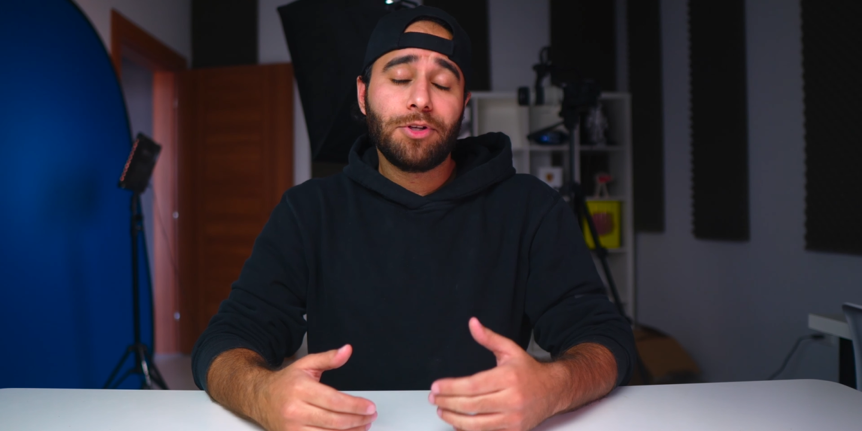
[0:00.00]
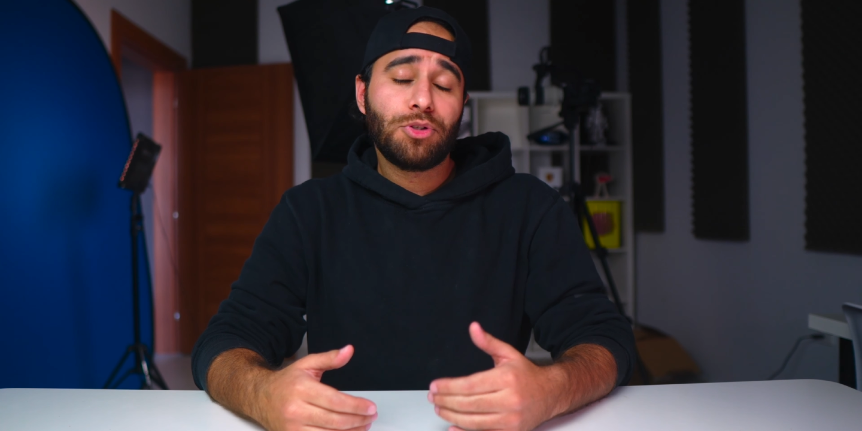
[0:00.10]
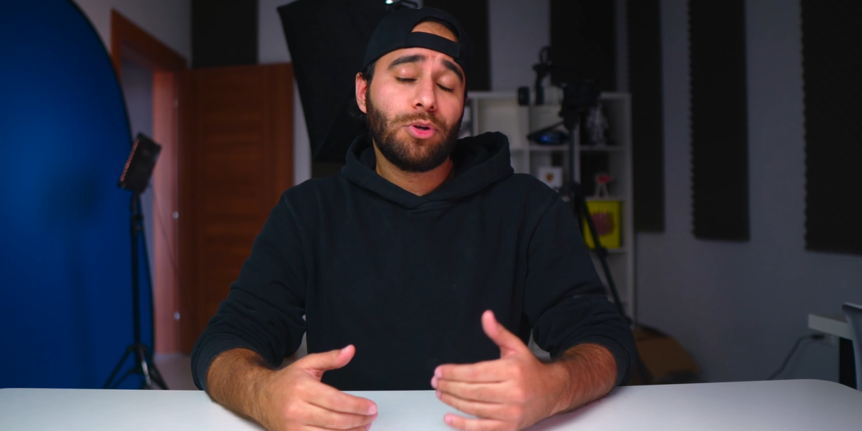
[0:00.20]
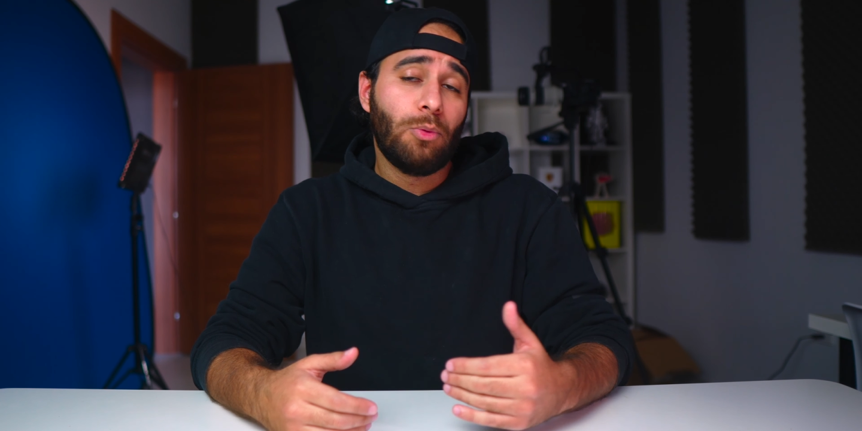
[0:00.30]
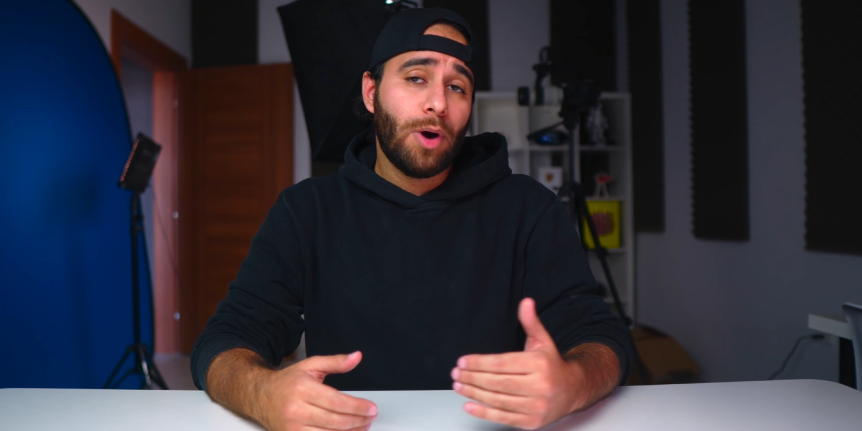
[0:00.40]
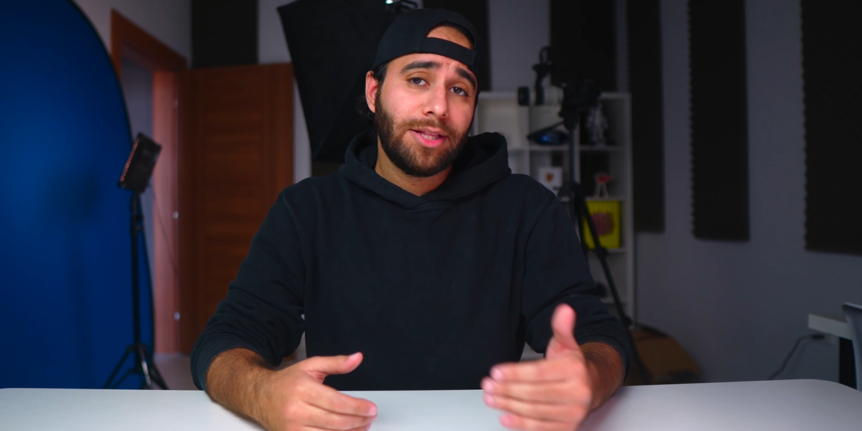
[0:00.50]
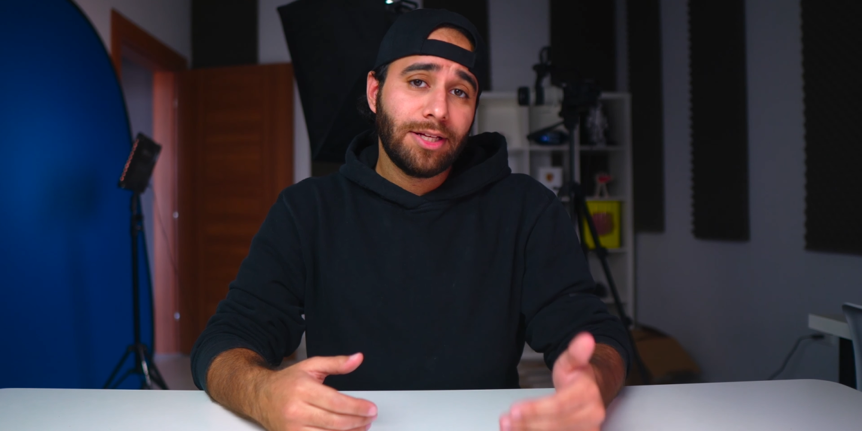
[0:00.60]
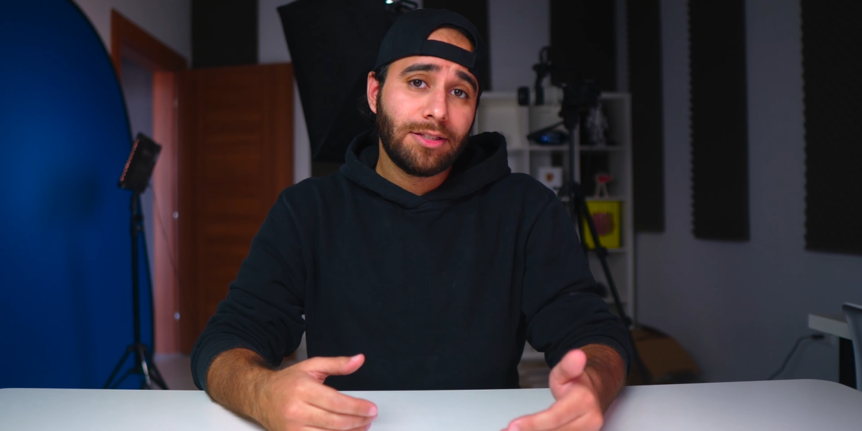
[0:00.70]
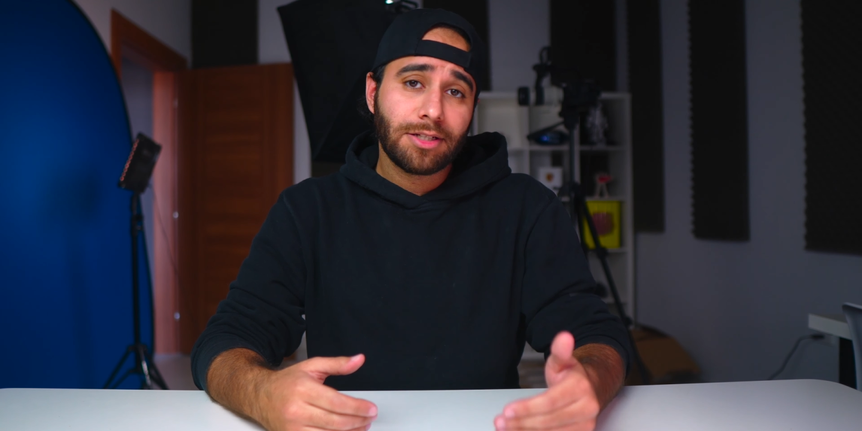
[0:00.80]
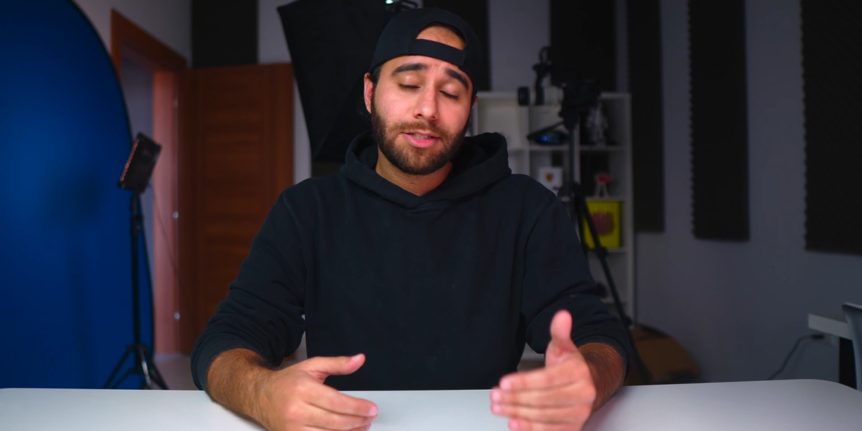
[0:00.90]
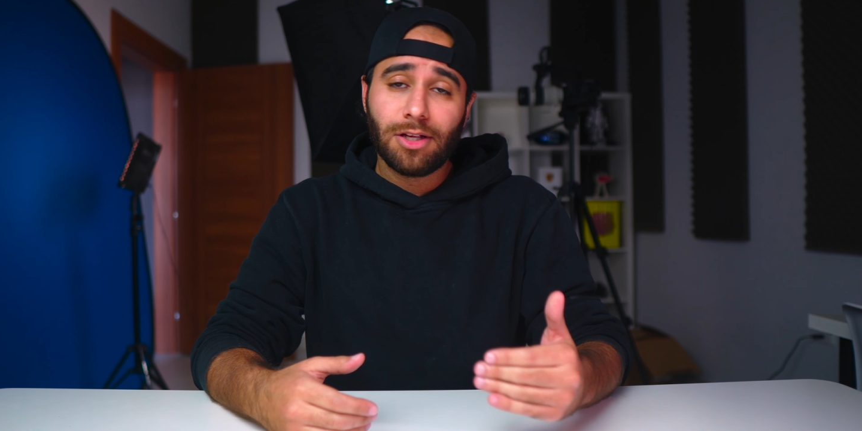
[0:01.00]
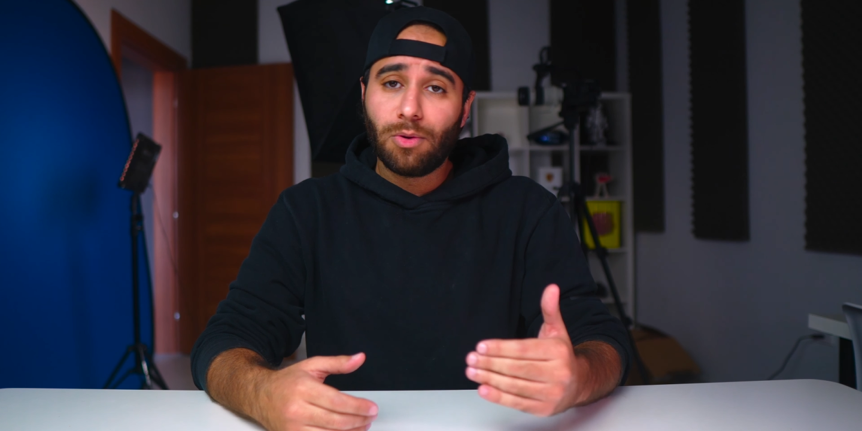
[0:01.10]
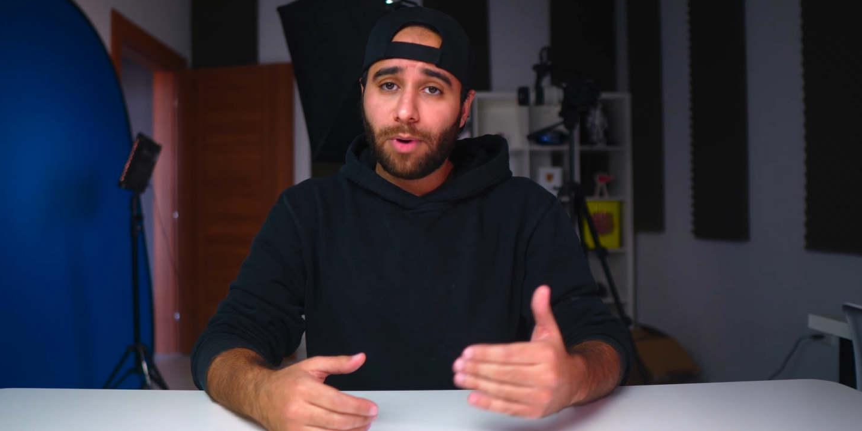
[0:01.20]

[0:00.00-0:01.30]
مشروع وايد انترستنج